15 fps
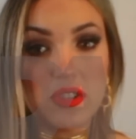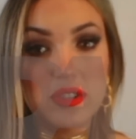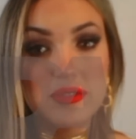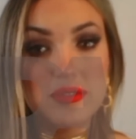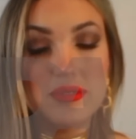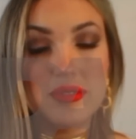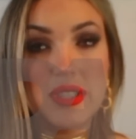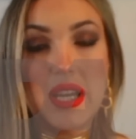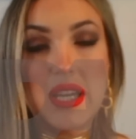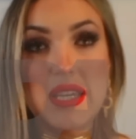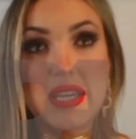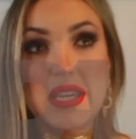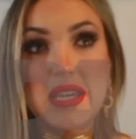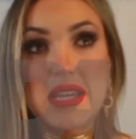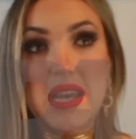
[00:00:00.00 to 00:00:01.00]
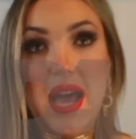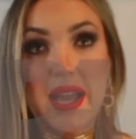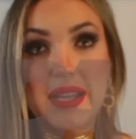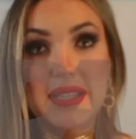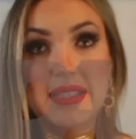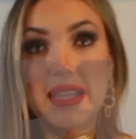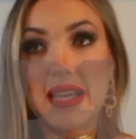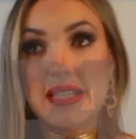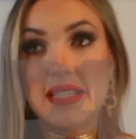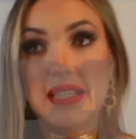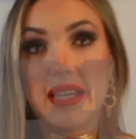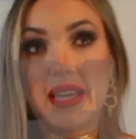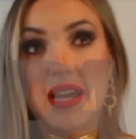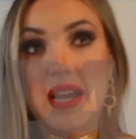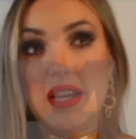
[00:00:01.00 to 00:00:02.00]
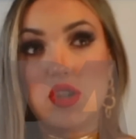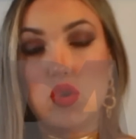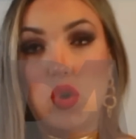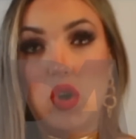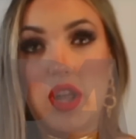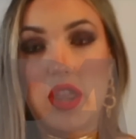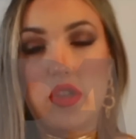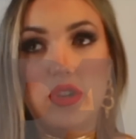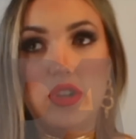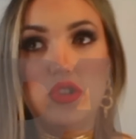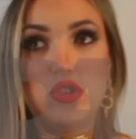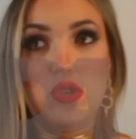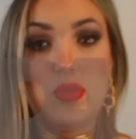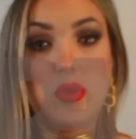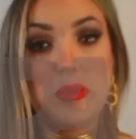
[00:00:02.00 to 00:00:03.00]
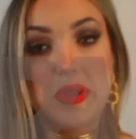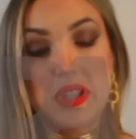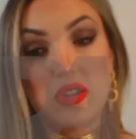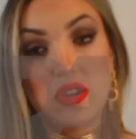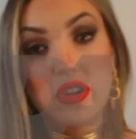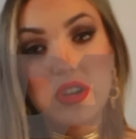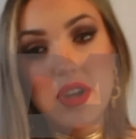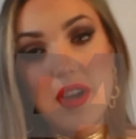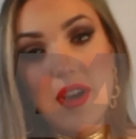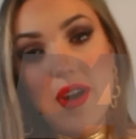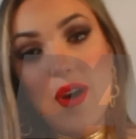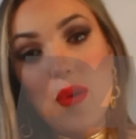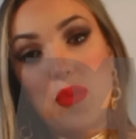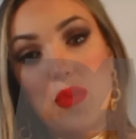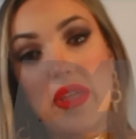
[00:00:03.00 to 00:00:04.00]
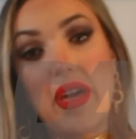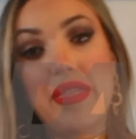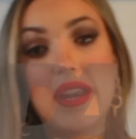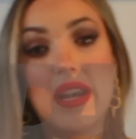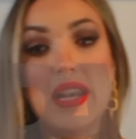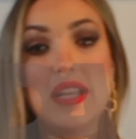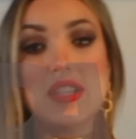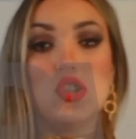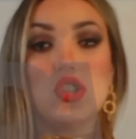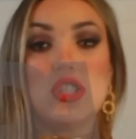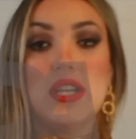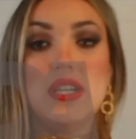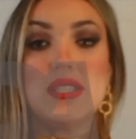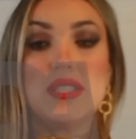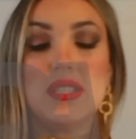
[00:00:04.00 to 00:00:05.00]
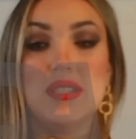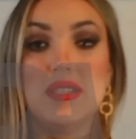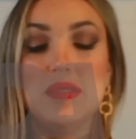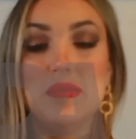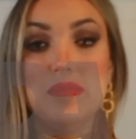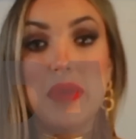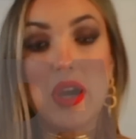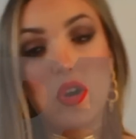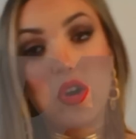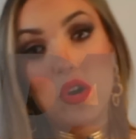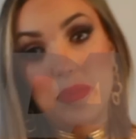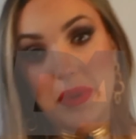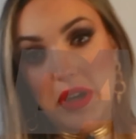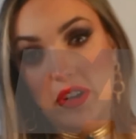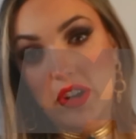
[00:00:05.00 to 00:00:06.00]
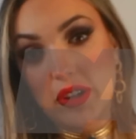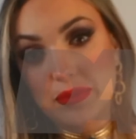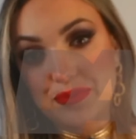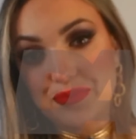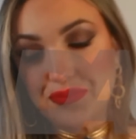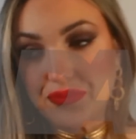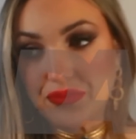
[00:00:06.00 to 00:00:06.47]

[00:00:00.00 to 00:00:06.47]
hecho y la gente que sigue a su corazón en todo momento puede hacer las cosas mejor o peor,